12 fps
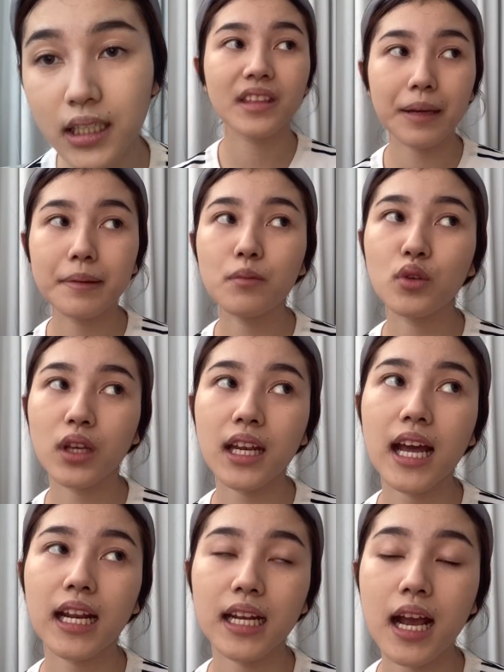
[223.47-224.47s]
Tapi mungkin
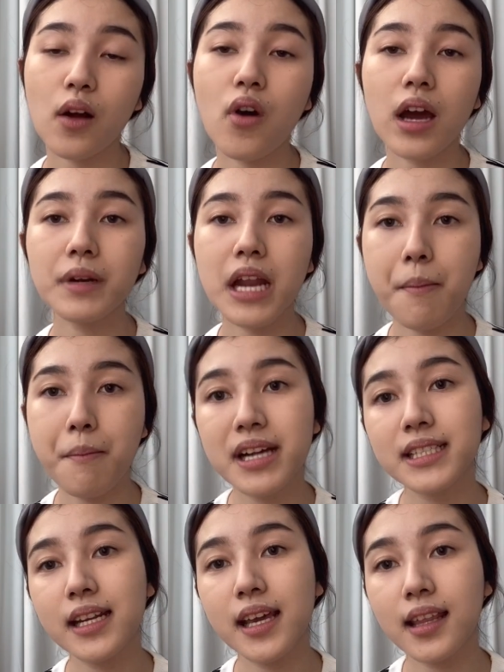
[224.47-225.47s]
hari ini aku akan menambah
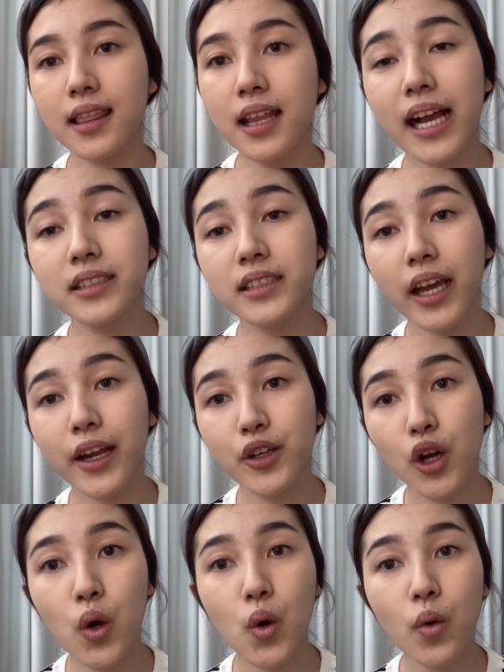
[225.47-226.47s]
sedikit
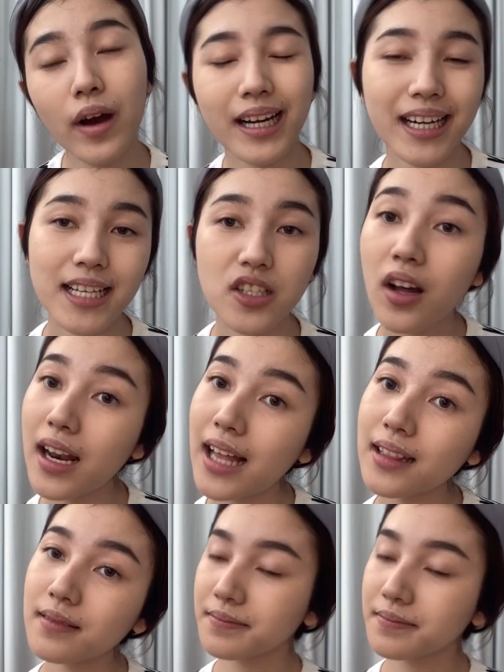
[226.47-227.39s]
eyeshadow warna coklat.